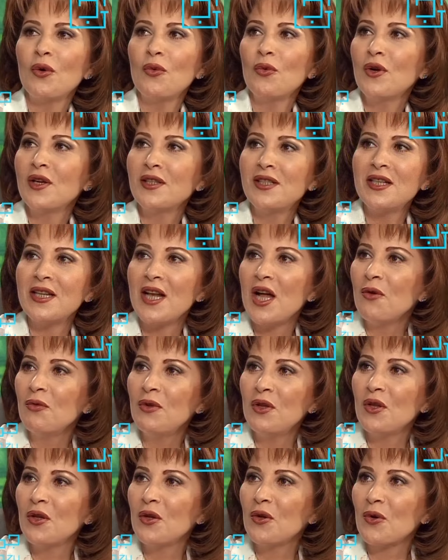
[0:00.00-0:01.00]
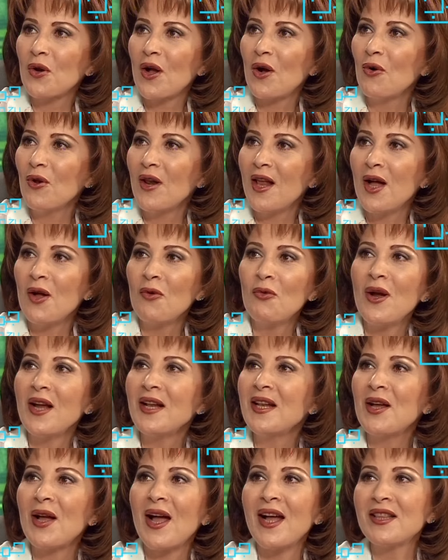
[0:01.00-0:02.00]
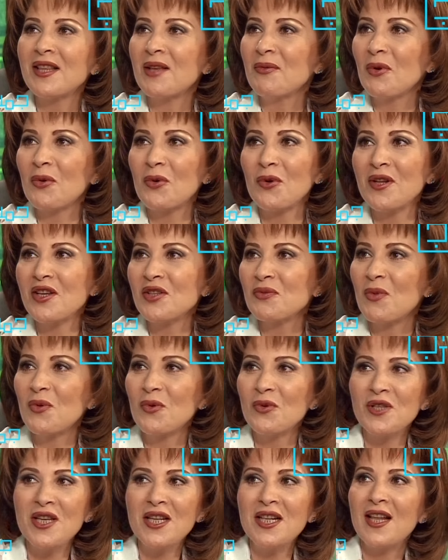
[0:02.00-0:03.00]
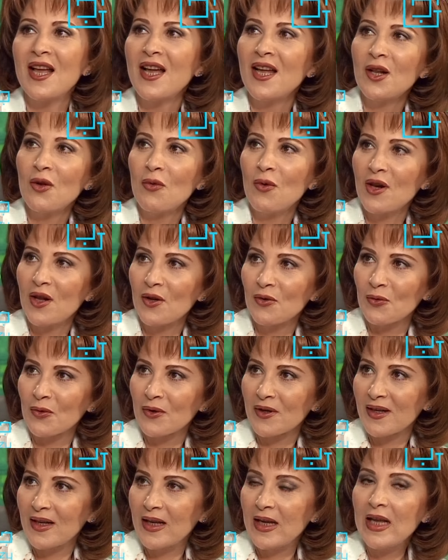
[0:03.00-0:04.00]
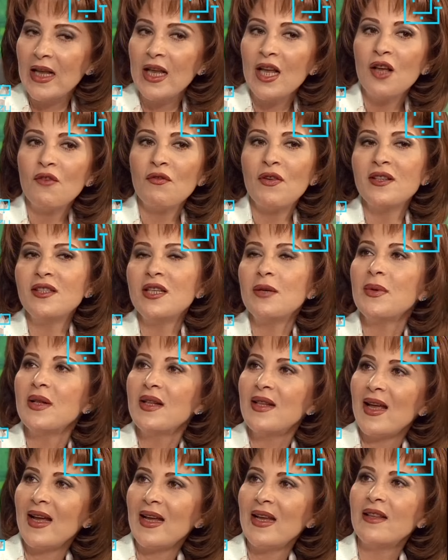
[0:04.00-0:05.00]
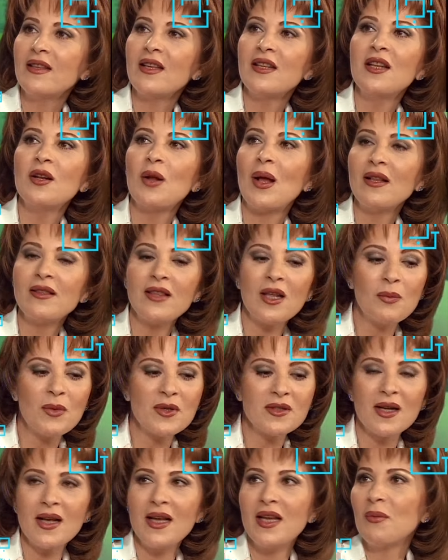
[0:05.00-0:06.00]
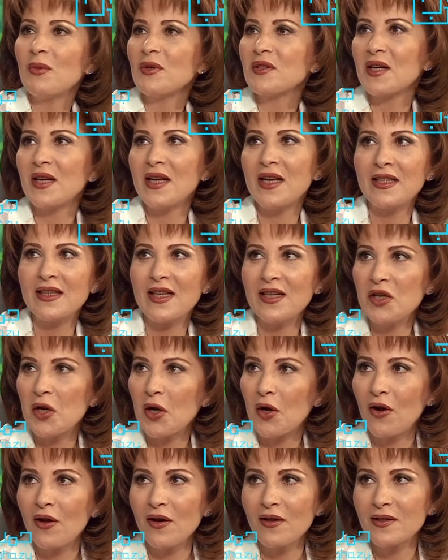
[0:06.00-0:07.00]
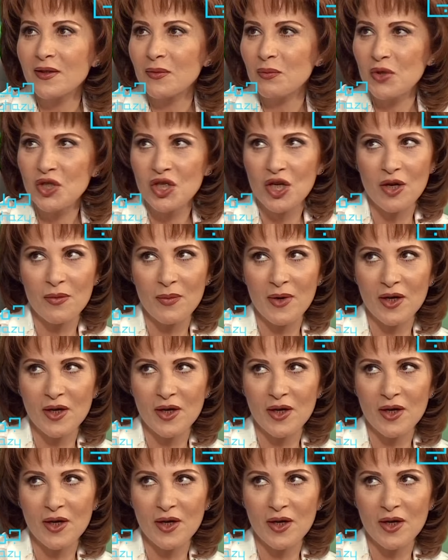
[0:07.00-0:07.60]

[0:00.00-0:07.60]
وكتير قوي راحوا لها واحنا حتى ما كناش موجودين لا انا ولا نور فدي من ناحيه ان حتى المسرحيه مسرحيه ثانيه خالص مش اللي